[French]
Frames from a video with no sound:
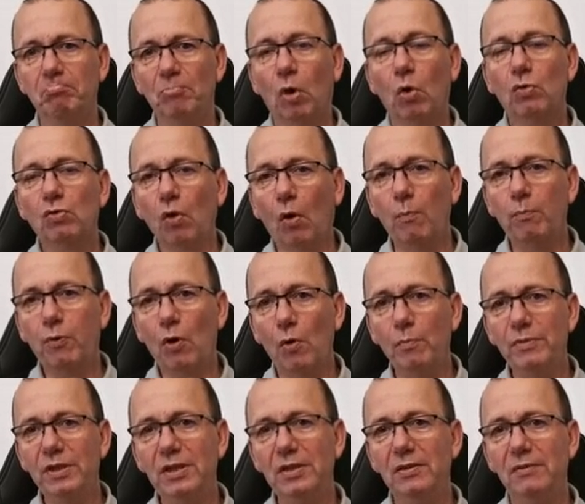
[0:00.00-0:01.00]
au
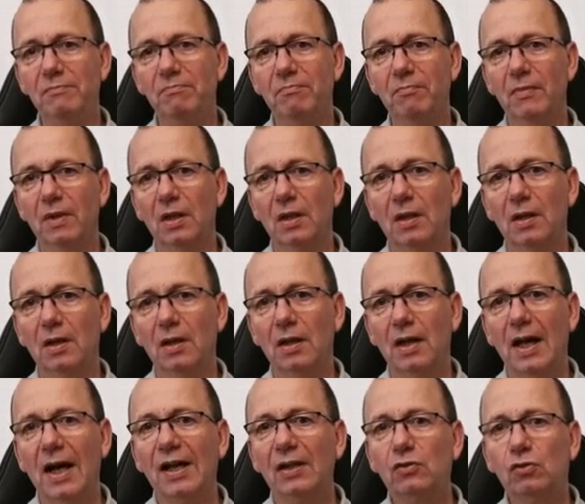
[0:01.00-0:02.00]
compromis,
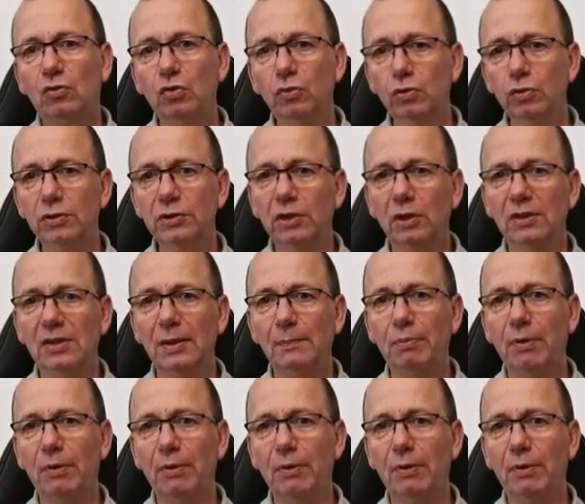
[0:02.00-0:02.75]
à tout ce qui